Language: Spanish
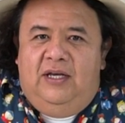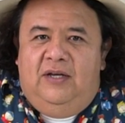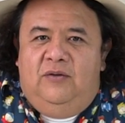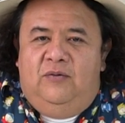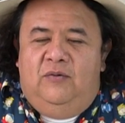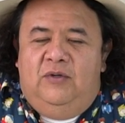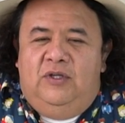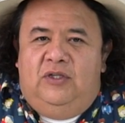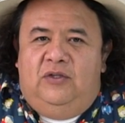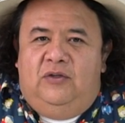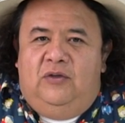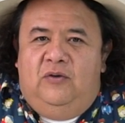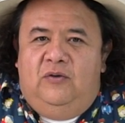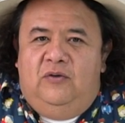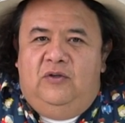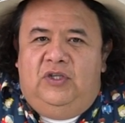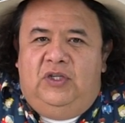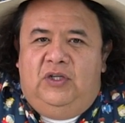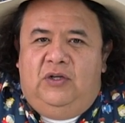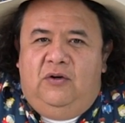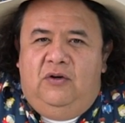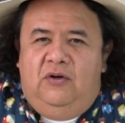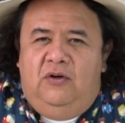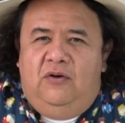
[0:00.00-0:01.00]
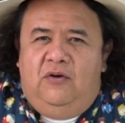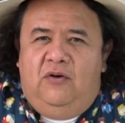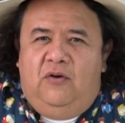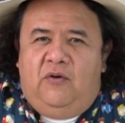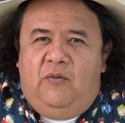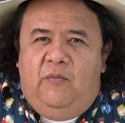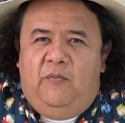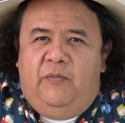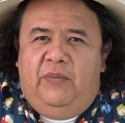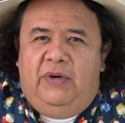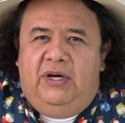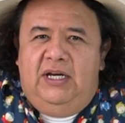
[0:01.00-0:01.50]
nuestro psicólogo
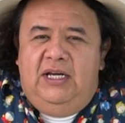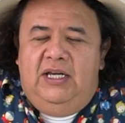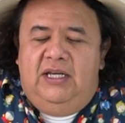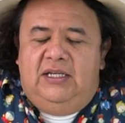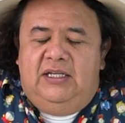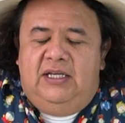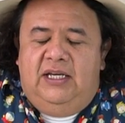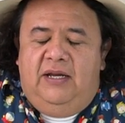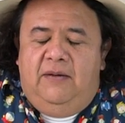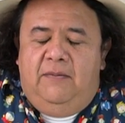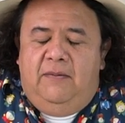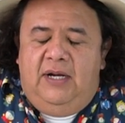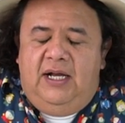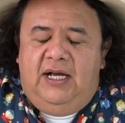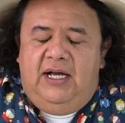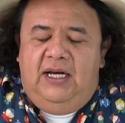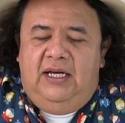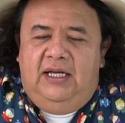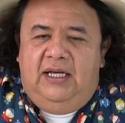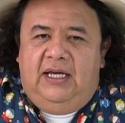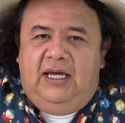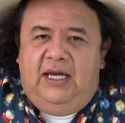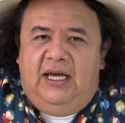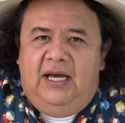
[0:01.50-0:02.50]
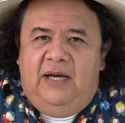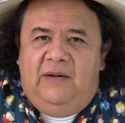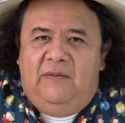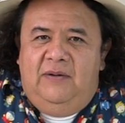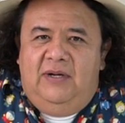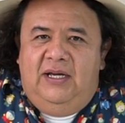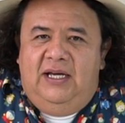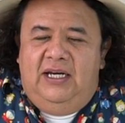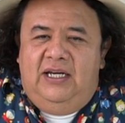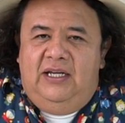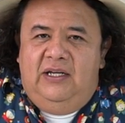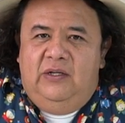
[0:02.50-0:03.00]
parís cerebral que
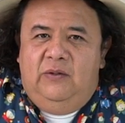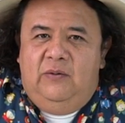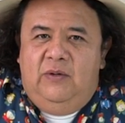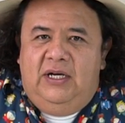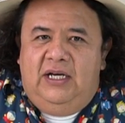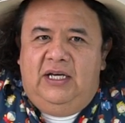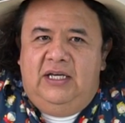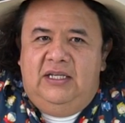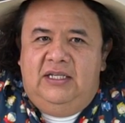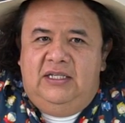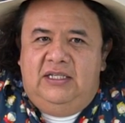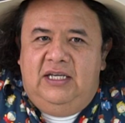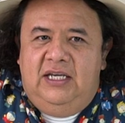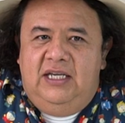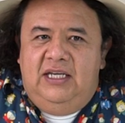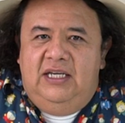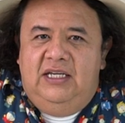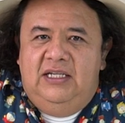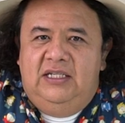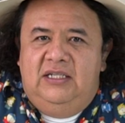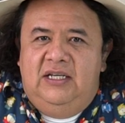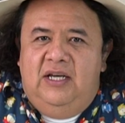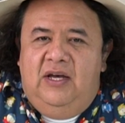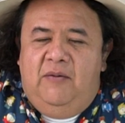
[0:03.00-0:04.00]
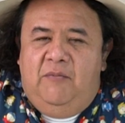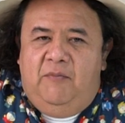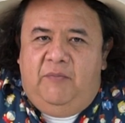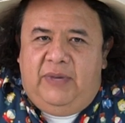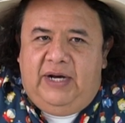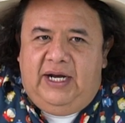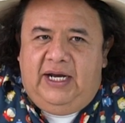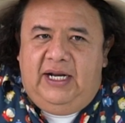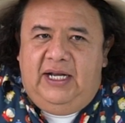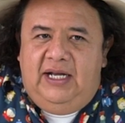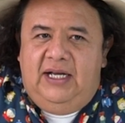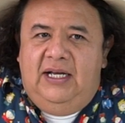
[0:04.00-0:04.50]
habla lenguaje de señas
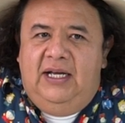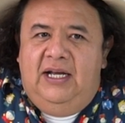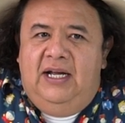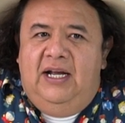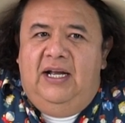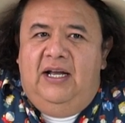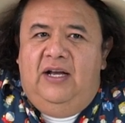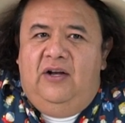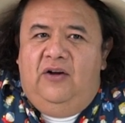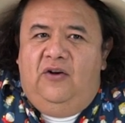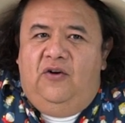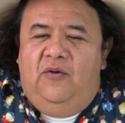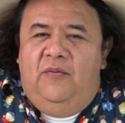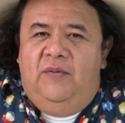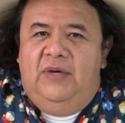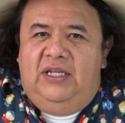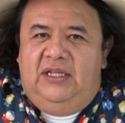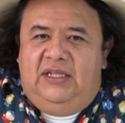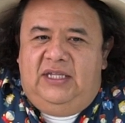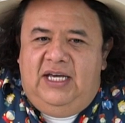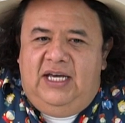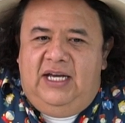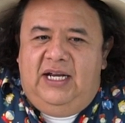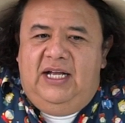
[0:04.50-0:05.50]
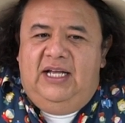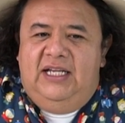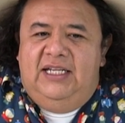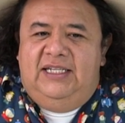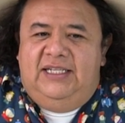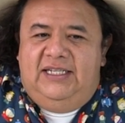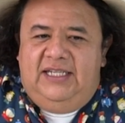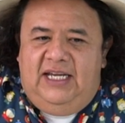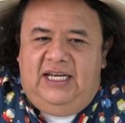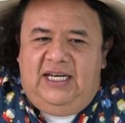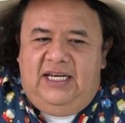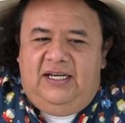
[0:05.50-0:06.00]
para comentar
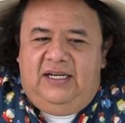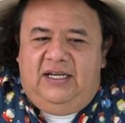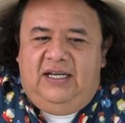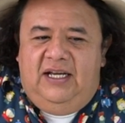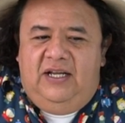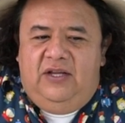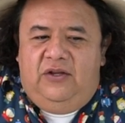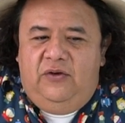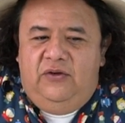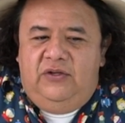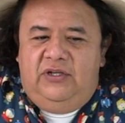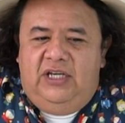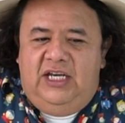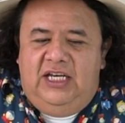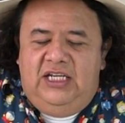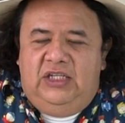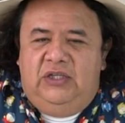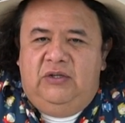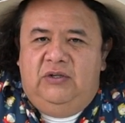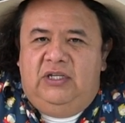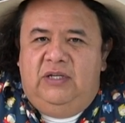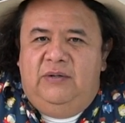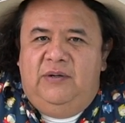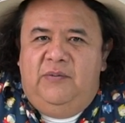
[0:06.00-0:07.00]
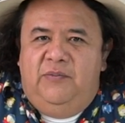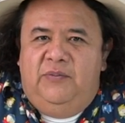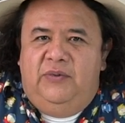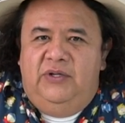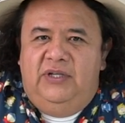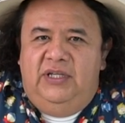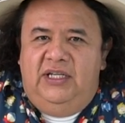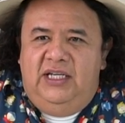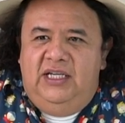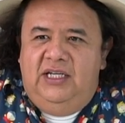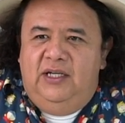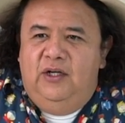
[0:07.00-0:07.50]
Selig. Entonces esto se va a
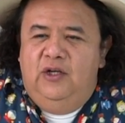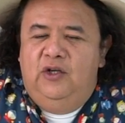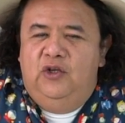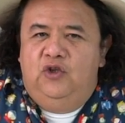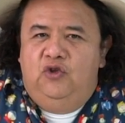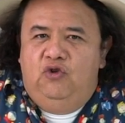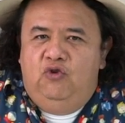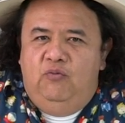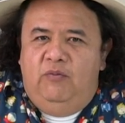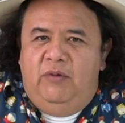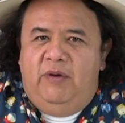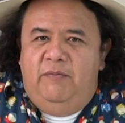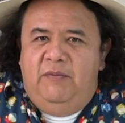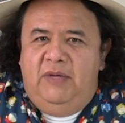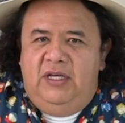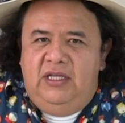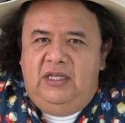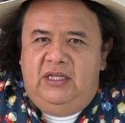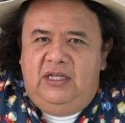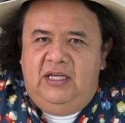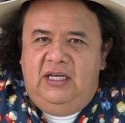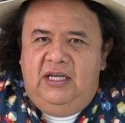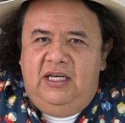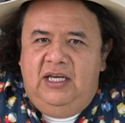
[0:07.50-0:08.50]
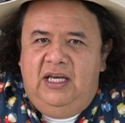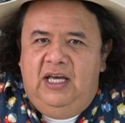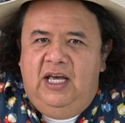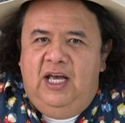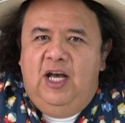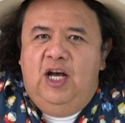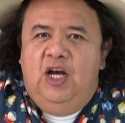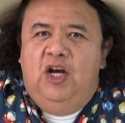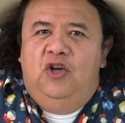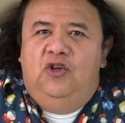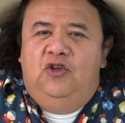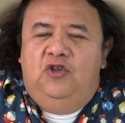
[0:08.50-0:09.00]
poner sumamente,
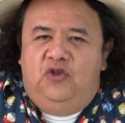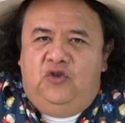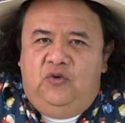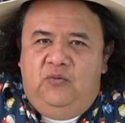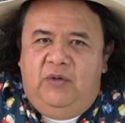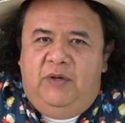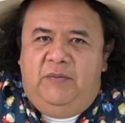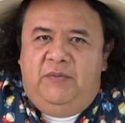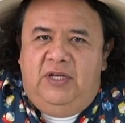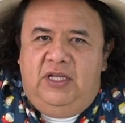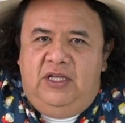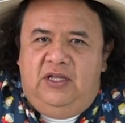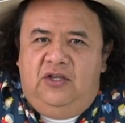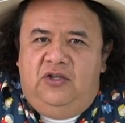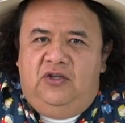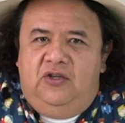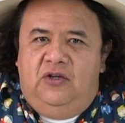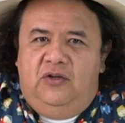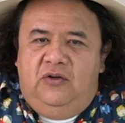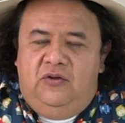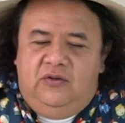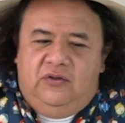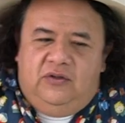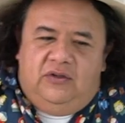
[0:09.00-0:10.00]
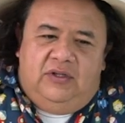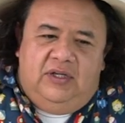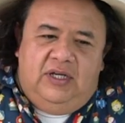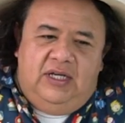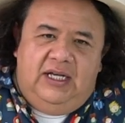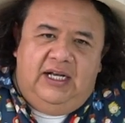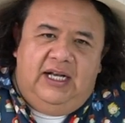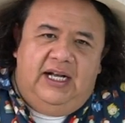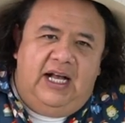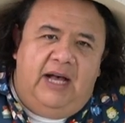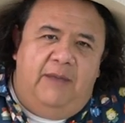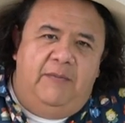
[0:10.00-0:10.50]
sumamente chingón.
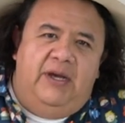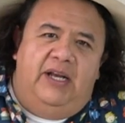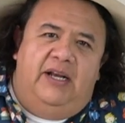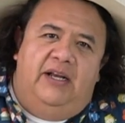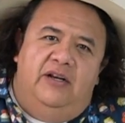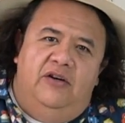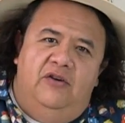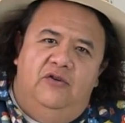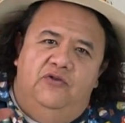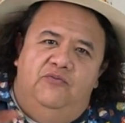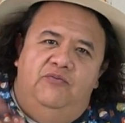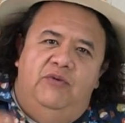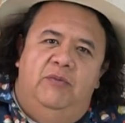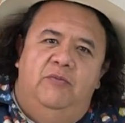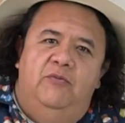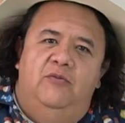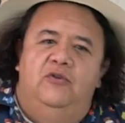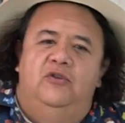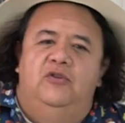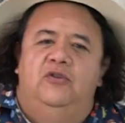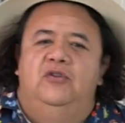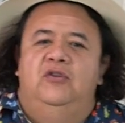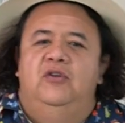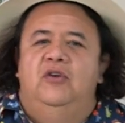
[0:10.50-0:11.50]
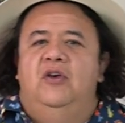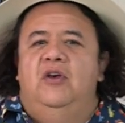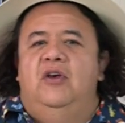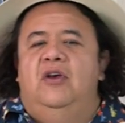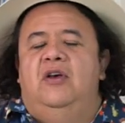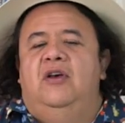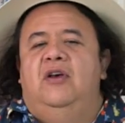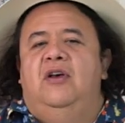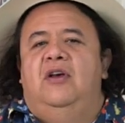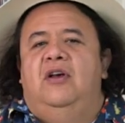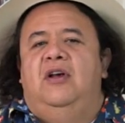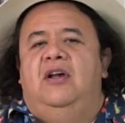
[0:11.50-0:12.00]
Cámara, nos vemos
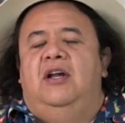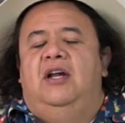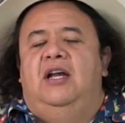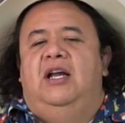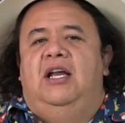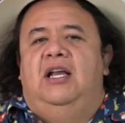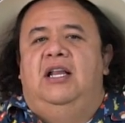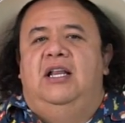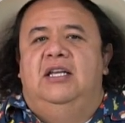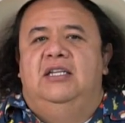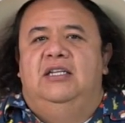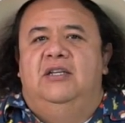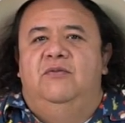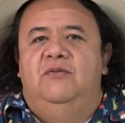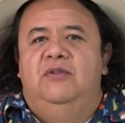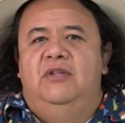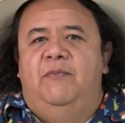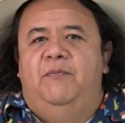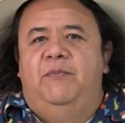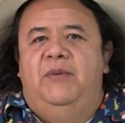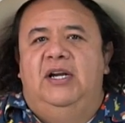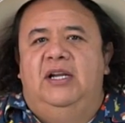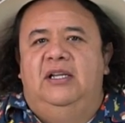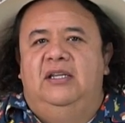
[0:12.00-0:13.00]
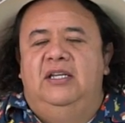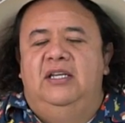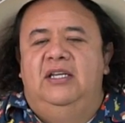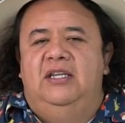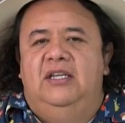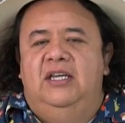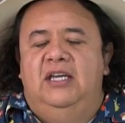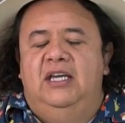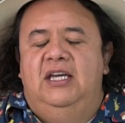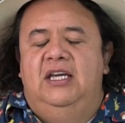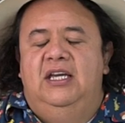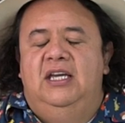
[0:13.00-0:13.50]
en la segunda parte
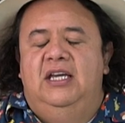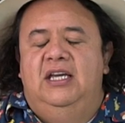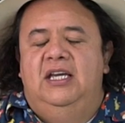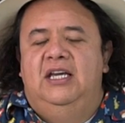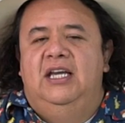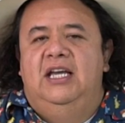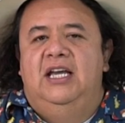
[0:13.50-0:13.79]
de